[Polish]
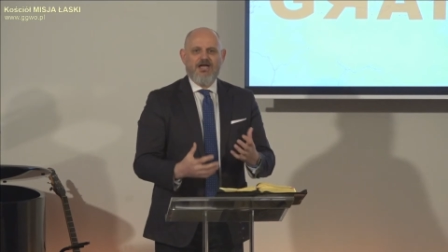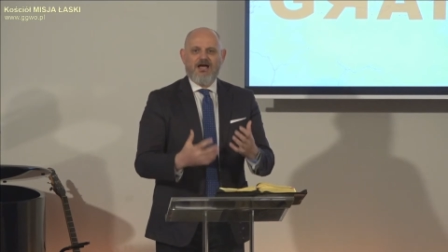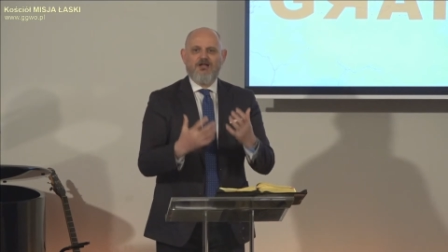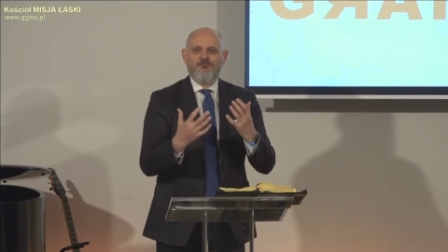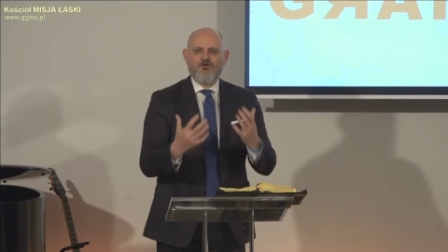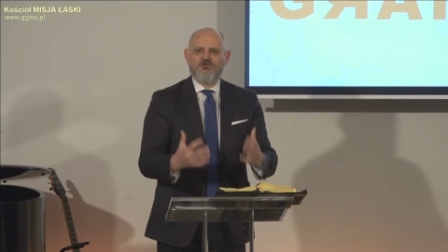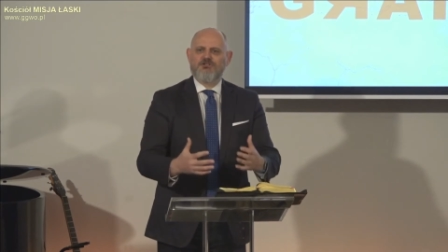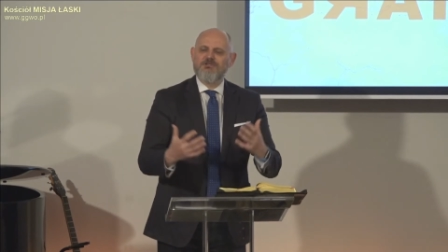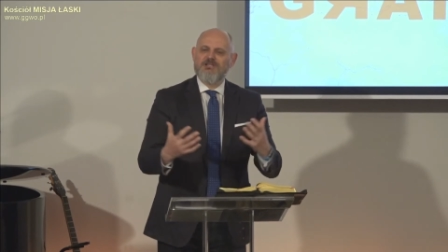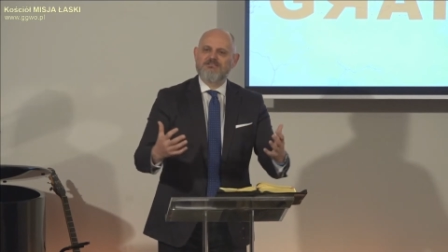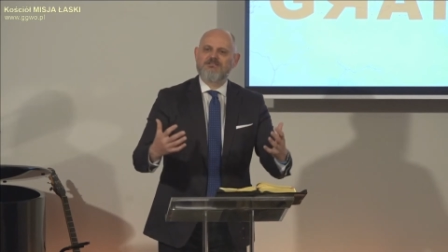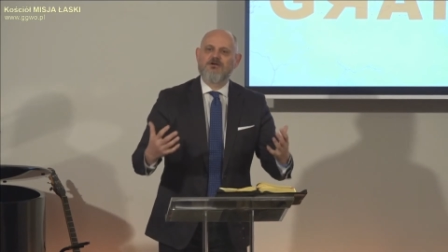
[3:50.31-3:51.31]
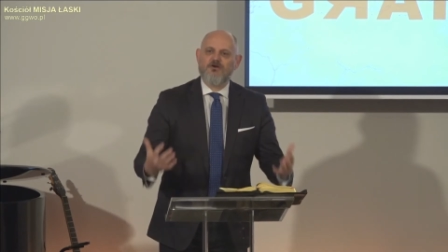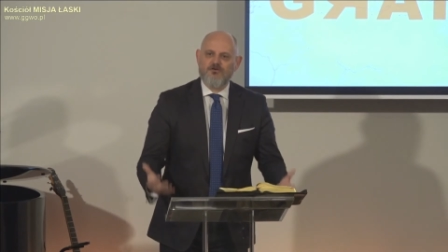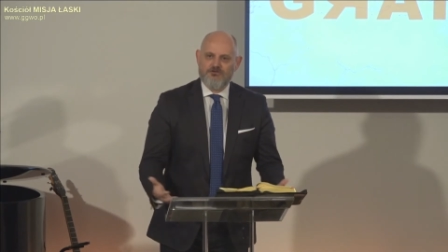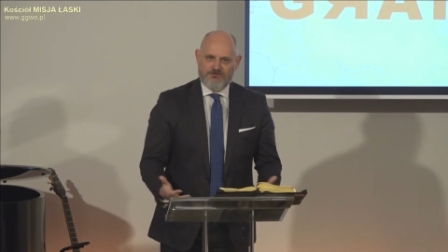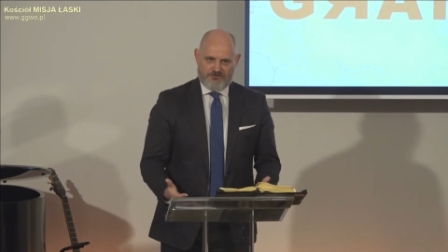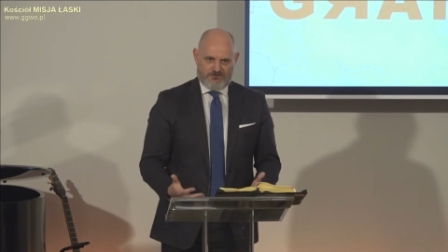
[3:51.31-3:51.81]
ale po to, żeby nas
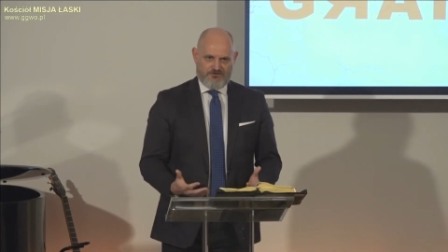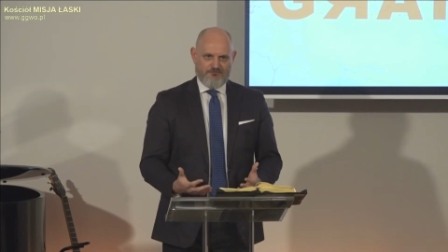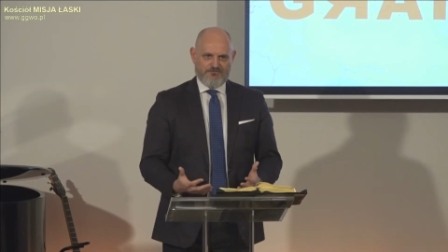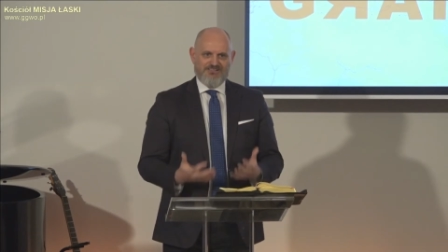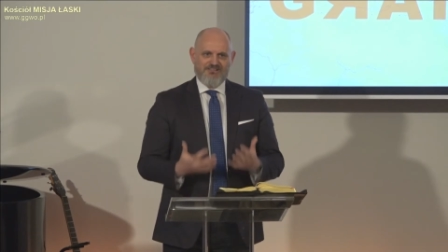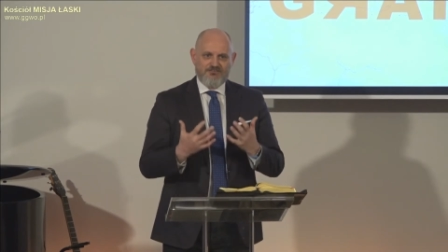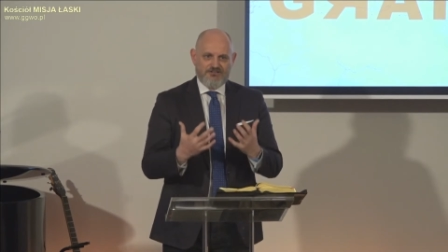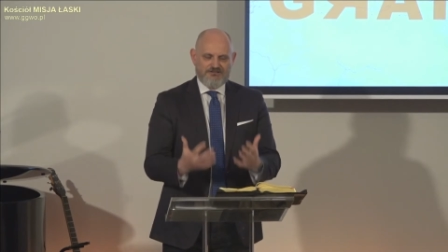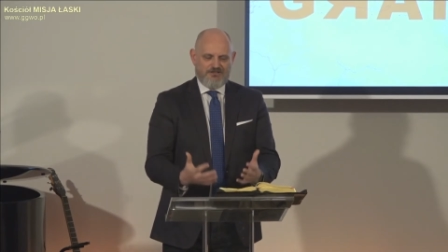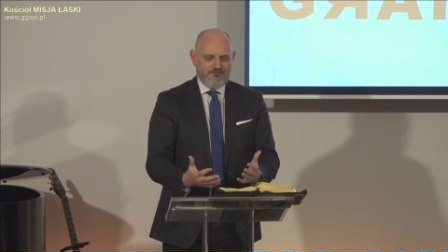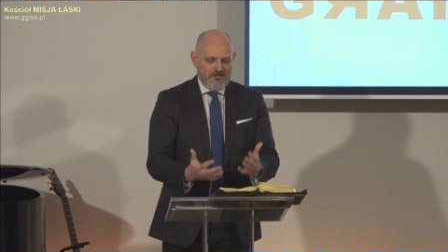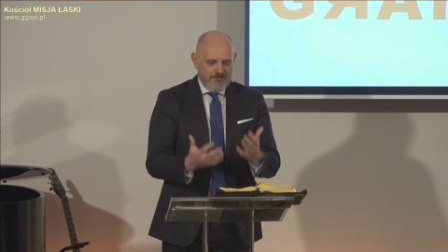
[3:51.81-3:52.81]
chronić przede wszystkim.